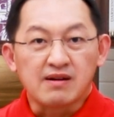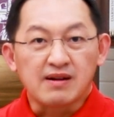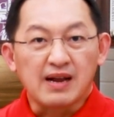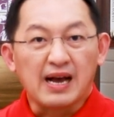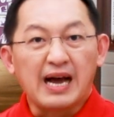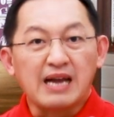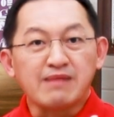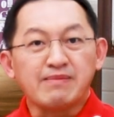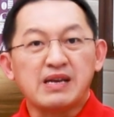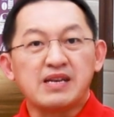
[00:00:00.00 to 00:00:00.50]
รา
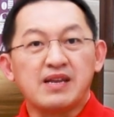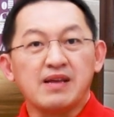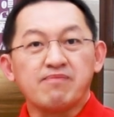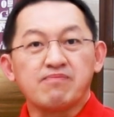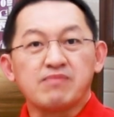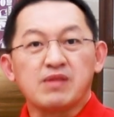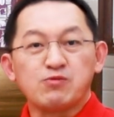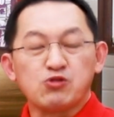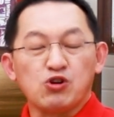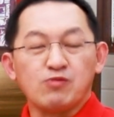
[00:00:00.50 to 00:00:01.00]
คาน้ำมันดิบ
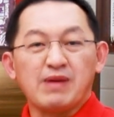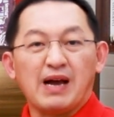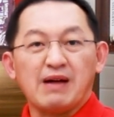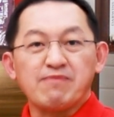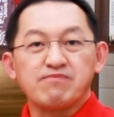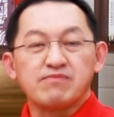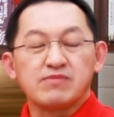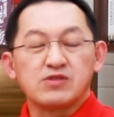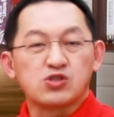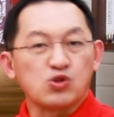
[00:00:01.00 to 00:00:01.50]
ท่านผู้ชมครับ
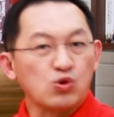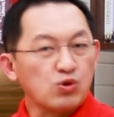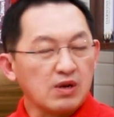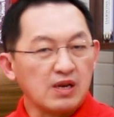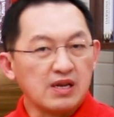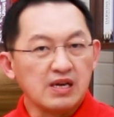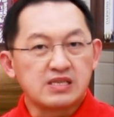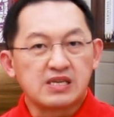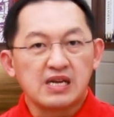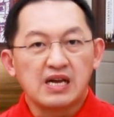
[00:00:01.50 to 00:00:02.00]
สุด
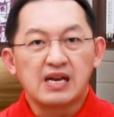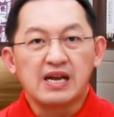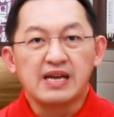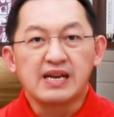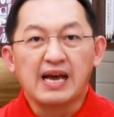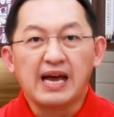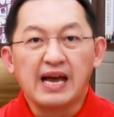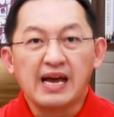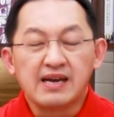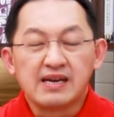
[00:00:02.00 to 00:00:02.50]
เหลือเชื่อเลย
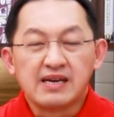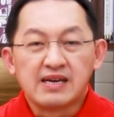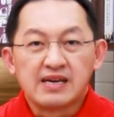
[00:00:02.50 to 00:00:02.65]
นะฮะ